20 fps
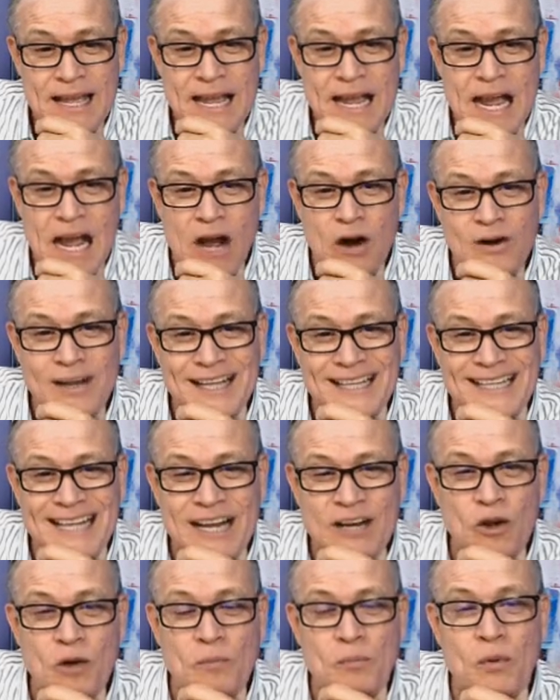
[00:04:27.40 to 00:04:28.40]

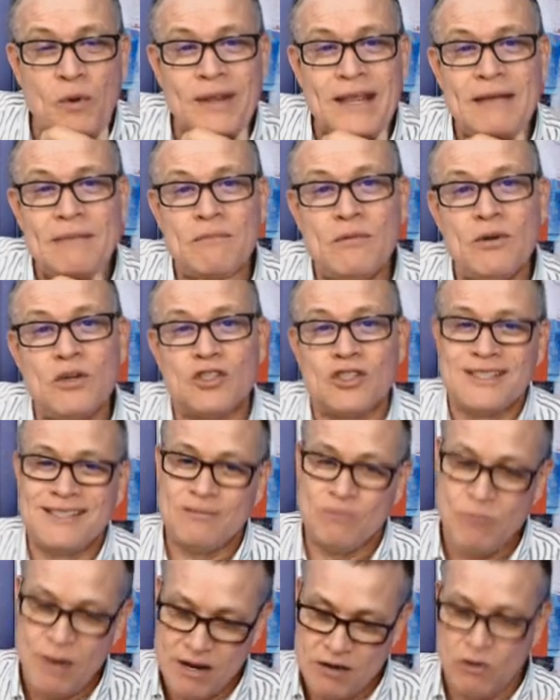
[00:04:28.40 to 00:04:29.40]
Ahorita no podemos,
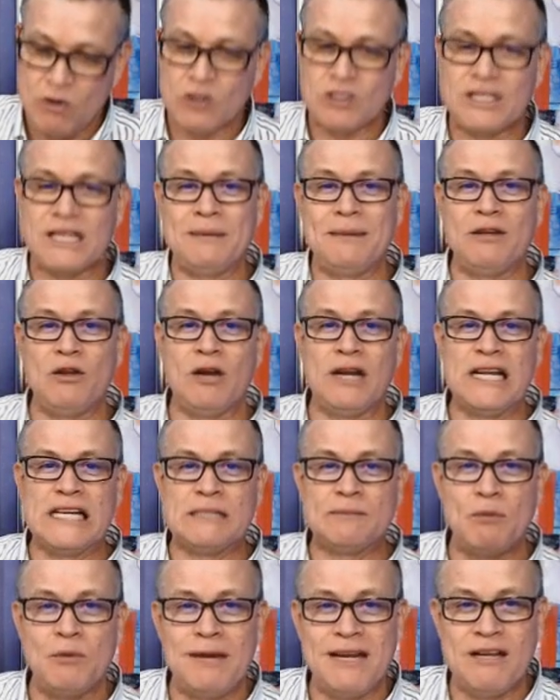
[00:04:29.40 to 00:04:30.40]
bueno, los
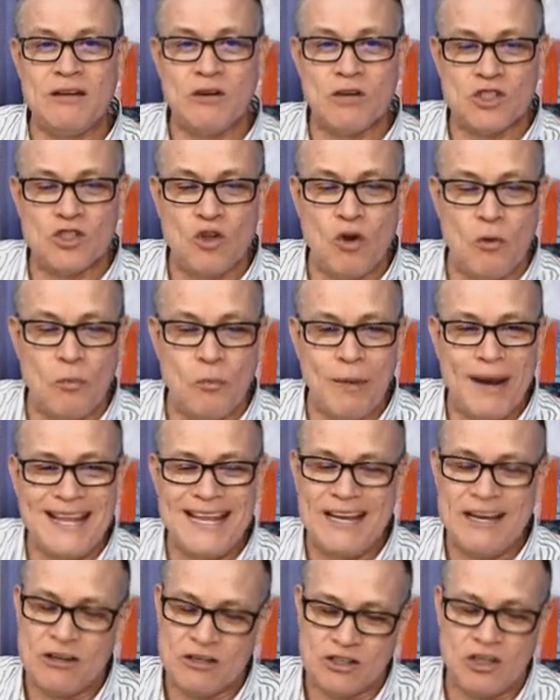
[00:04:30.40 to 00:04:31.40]
servidores públicos no
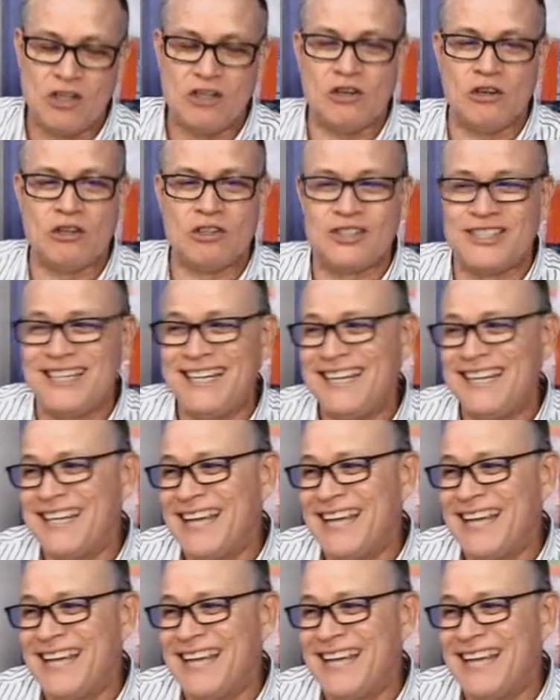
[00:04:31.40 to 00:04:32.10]
pueden, nosotros sí,